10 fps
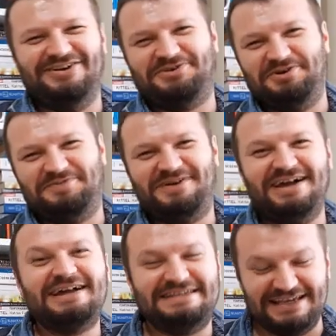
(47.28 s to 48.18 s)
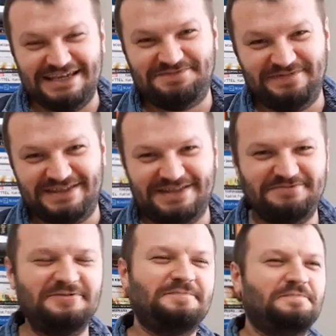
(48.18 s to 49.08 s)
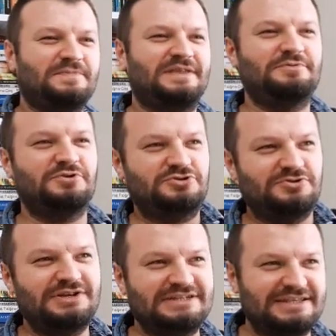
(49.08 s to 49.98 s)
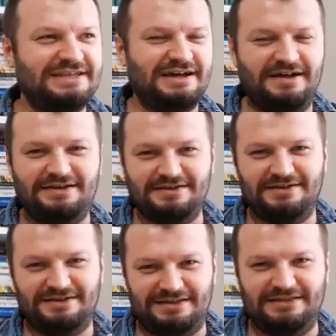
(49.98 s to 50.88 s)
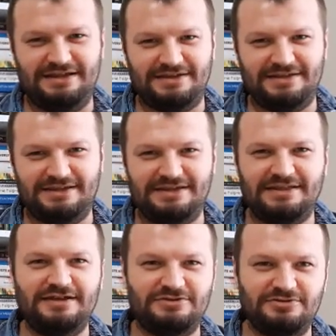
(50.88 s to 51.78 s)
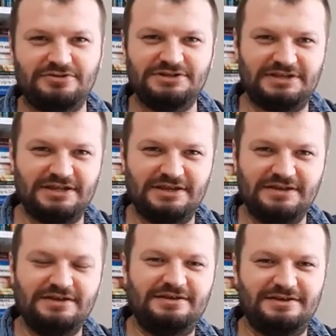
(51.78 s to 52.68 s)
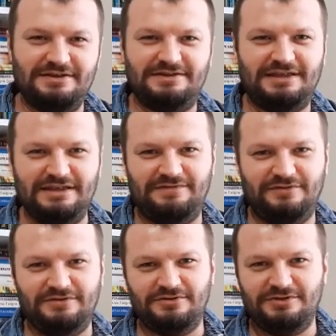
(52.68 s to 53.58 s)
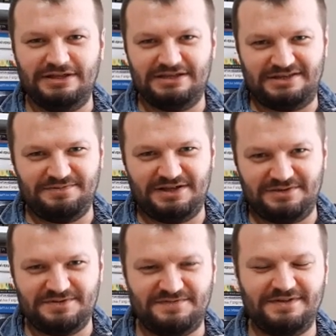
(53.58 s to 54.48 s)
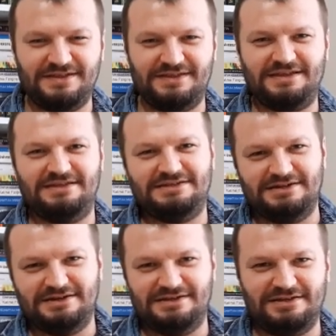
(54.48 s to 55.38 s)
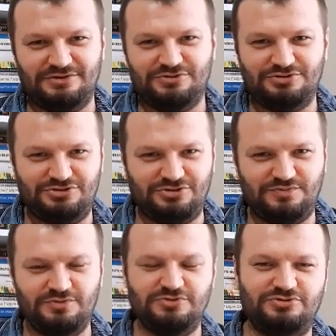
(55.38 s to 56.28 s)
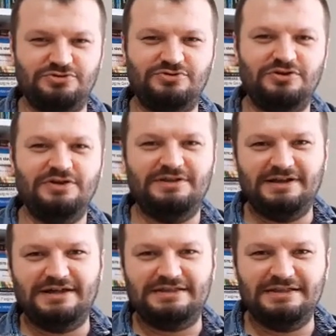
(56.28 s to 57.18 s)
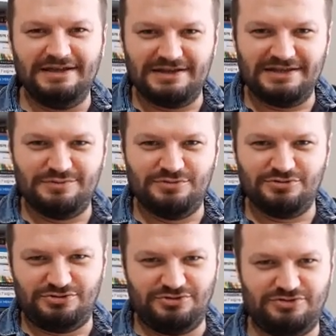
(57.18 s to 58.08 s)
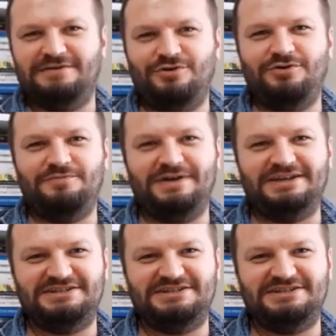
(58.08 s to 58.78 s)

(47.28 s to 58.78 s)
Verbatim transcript: yok yok bu kadar kısa geçmedi tabii. Tabii o süreçte ayrı illerdeydik. Daha sonra işte e, telefonla olan irtibatımız falan da gelişti. Arada görüştük, buluştuk. Tatillerde buluştuk. Arada 15... o